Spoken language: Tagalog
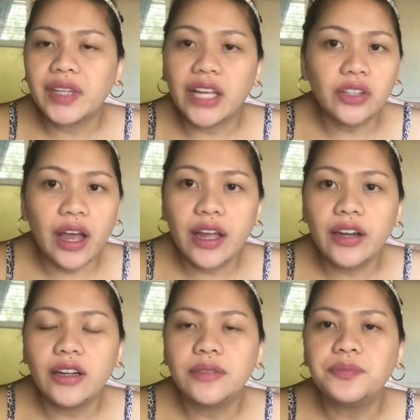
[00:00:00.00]

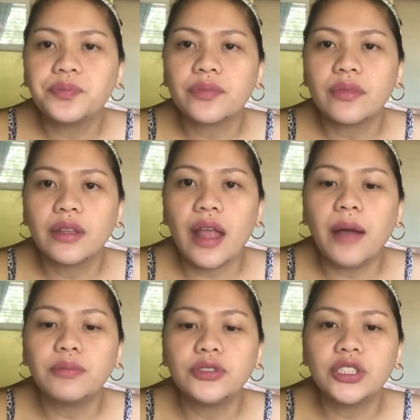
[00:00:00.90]
attire
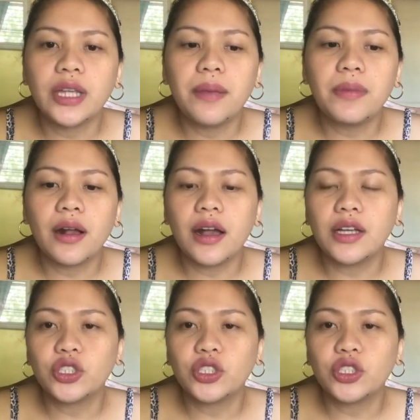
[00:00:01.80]
naapod siya mga